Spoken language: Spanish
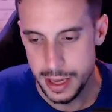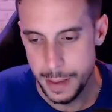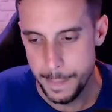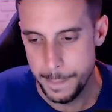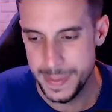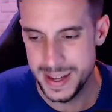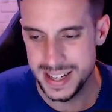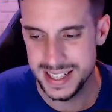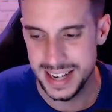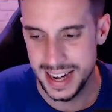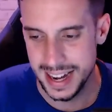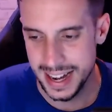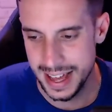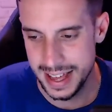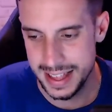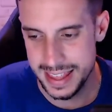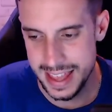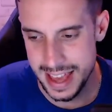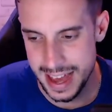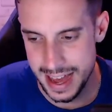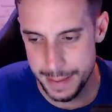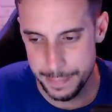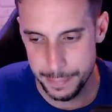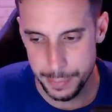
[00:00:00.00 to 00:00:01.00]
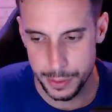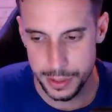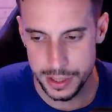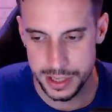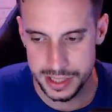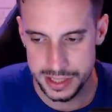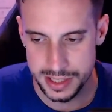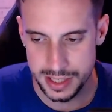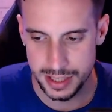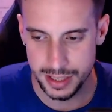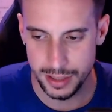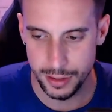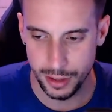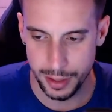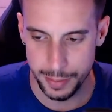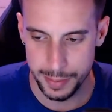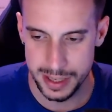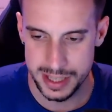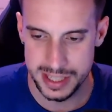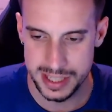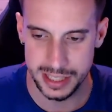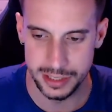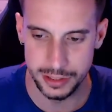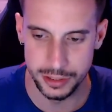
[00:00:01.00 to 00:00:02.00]
pisará ya pues lo que
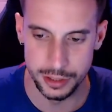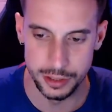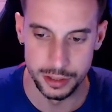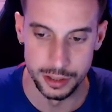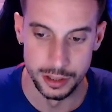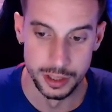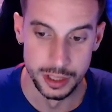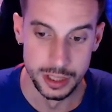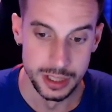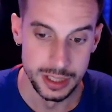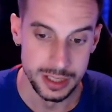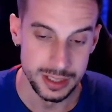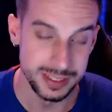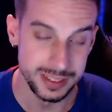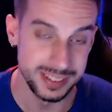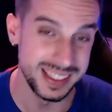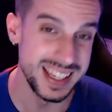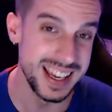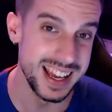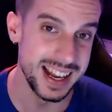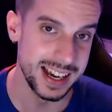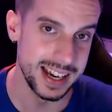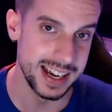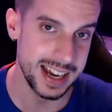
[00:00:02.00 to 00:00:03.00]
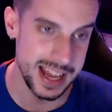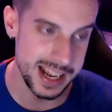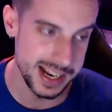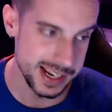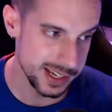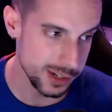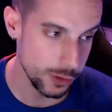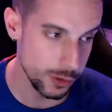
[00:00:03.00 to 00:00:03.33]
viene siendo tierras